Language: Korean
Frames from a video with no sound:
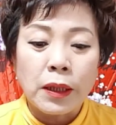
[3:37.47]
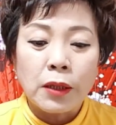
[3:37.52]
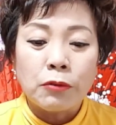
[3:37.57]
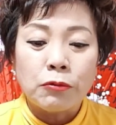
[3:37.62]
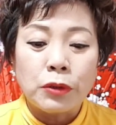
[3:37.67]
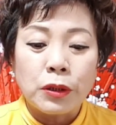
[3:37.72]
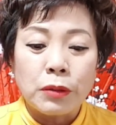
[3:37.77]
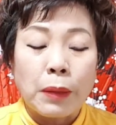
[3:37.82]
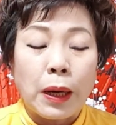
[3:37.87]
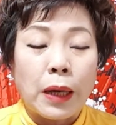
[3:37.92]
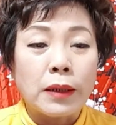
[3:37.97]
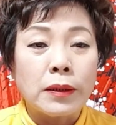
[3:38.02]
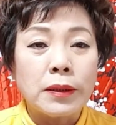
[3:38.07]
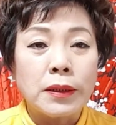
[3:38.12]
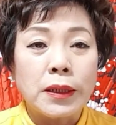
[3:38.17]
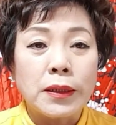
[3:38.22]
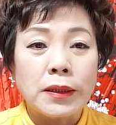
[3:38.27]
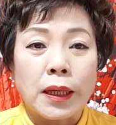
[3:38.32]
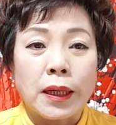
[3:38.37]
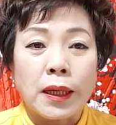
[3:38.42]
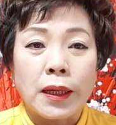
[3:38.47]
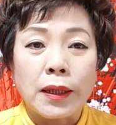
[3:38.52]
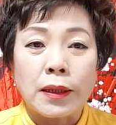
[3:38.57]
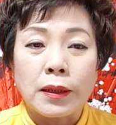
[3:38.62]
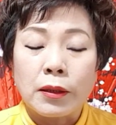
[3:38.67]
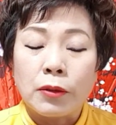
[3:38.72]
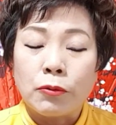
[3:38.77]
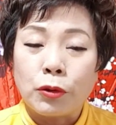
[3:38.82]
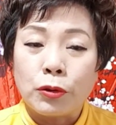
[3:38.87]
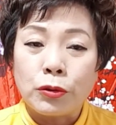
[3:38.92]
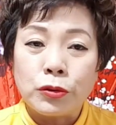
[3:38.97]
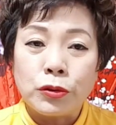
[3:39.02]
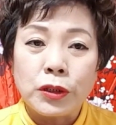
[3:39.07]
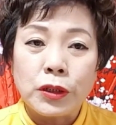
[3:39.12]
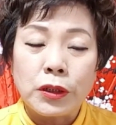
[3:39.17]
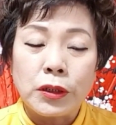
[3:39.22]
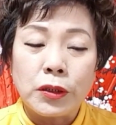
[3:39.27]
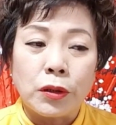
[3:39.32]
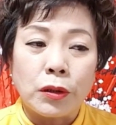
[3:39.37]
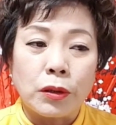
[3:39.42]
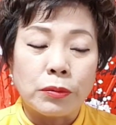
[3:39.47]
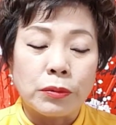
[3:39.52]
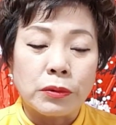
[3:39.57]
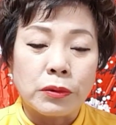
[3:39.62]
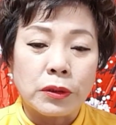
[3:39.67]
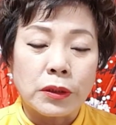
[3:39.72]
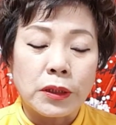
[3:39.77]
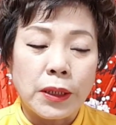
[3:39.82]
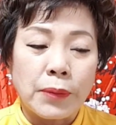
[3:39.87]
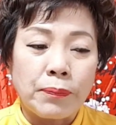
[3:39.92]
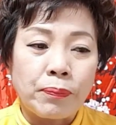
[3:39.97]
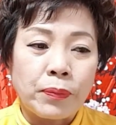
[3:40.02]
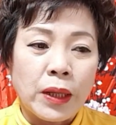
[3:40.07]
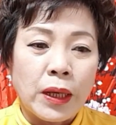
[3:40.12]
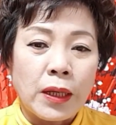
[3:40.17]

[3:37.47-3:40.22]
우리 44살 원숭이띠 여러분들이